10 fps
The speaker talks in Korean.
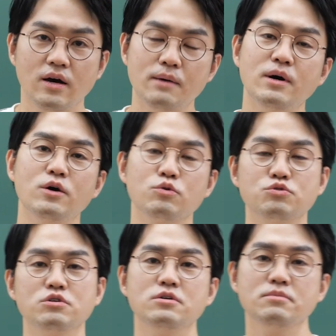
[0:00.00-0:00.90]
아마
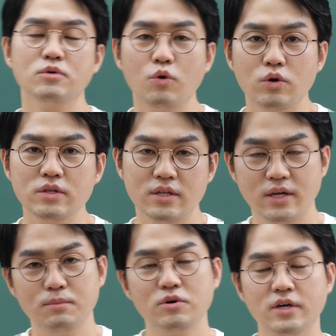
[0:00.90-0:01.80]
요즘
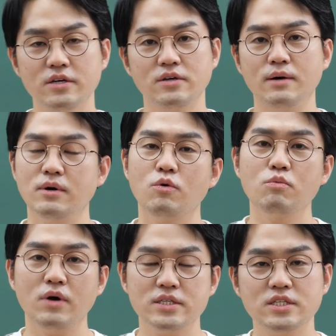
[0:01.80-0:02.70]
코로나다 뭐다 해서 아마
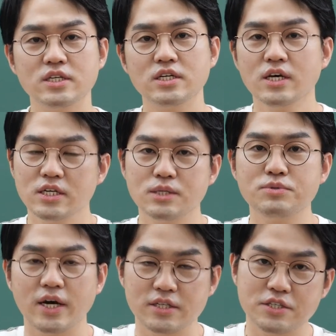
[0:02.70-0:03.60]
공부하시기 쉽지
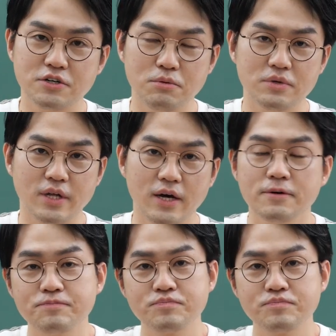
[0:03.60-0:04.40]
않으실 겁니다.